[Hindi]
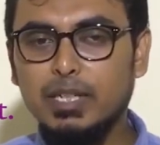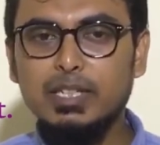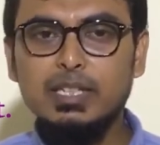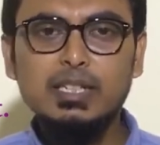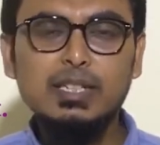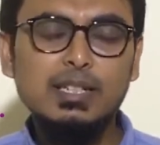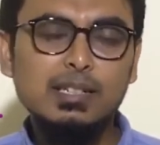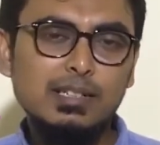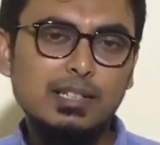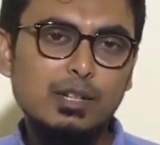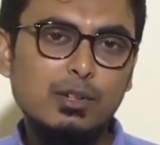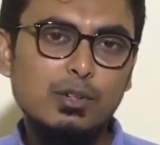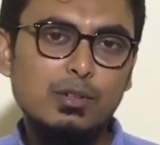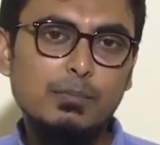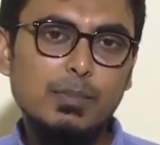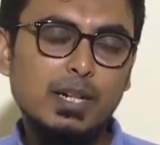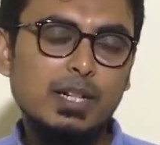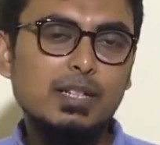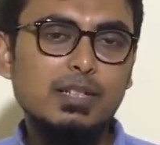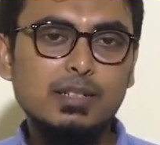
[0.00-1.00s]
बल्कि लगता है
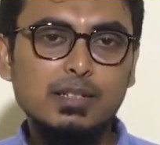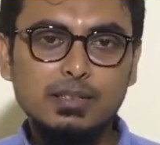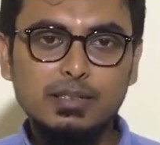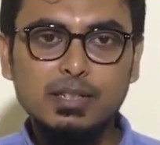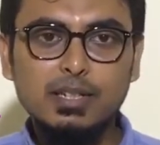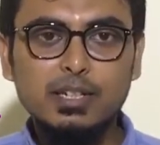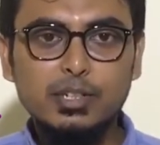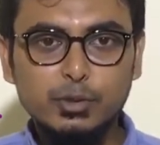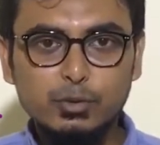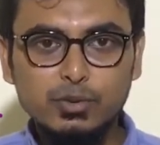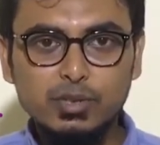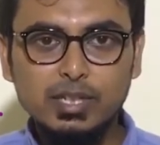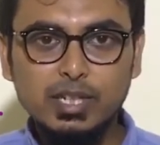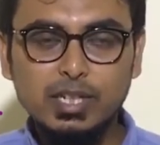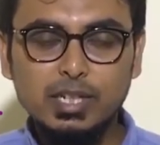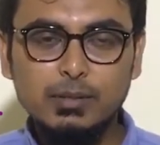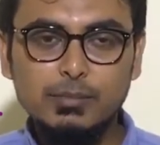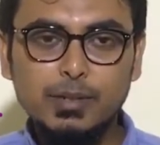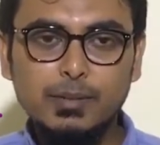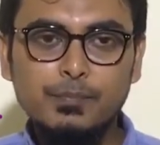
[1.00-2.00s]
और भारी लगता है यूज
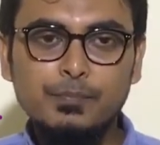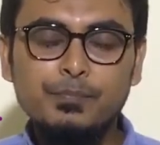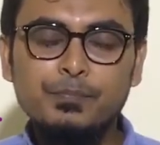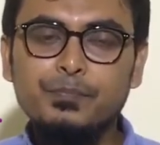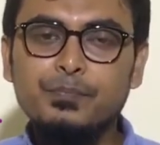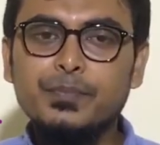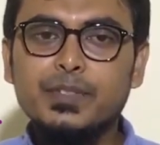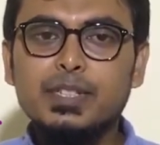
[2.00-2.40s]
करने में